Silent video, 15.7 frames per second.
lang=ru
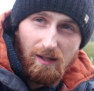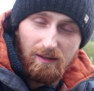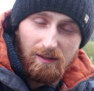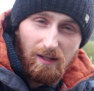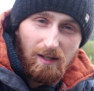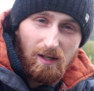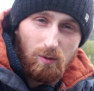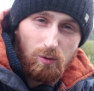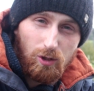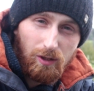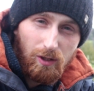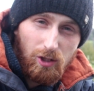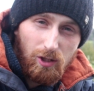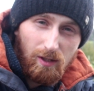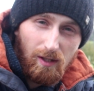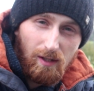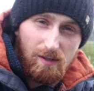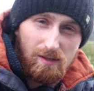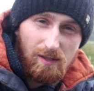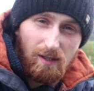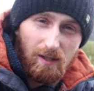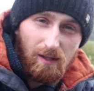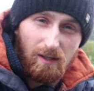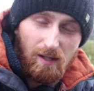Так как уже
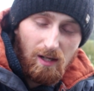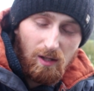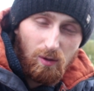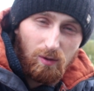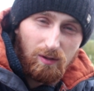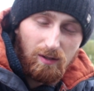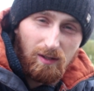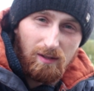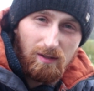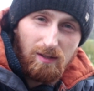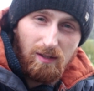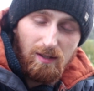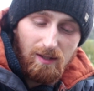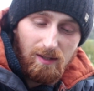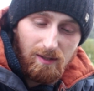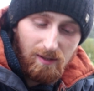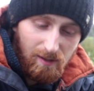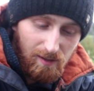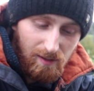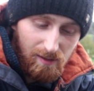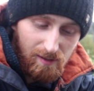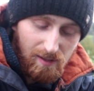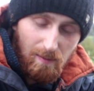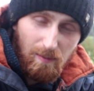начинаются холодные дни и
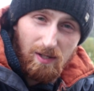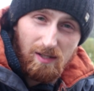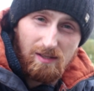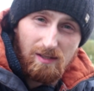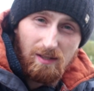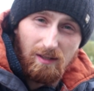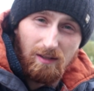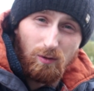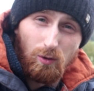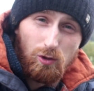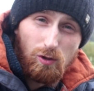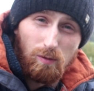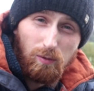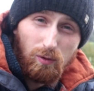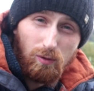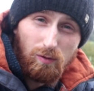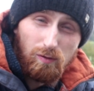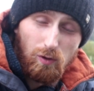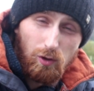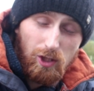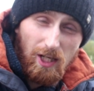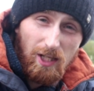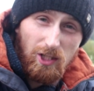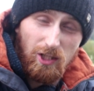заморозки ночью будут все
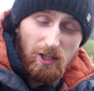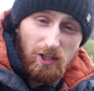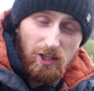чаще и